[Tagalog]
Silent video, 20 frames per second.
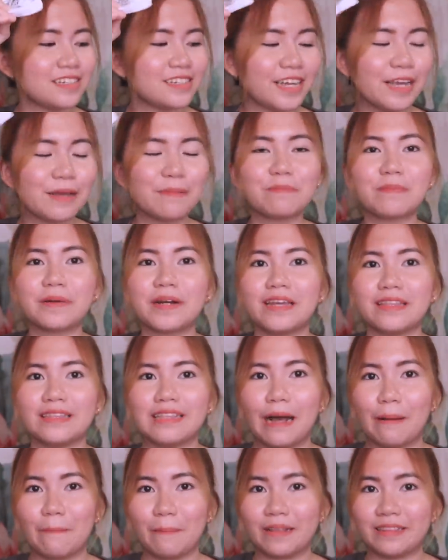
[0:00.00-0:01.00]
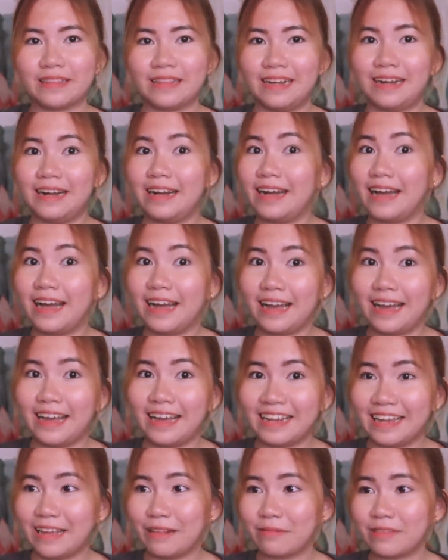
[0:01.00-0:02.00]
syempre, dapat lang.
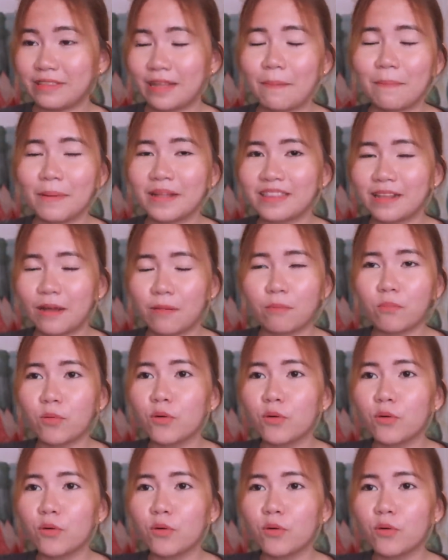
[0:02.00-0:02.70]
Ayan, dapat lang.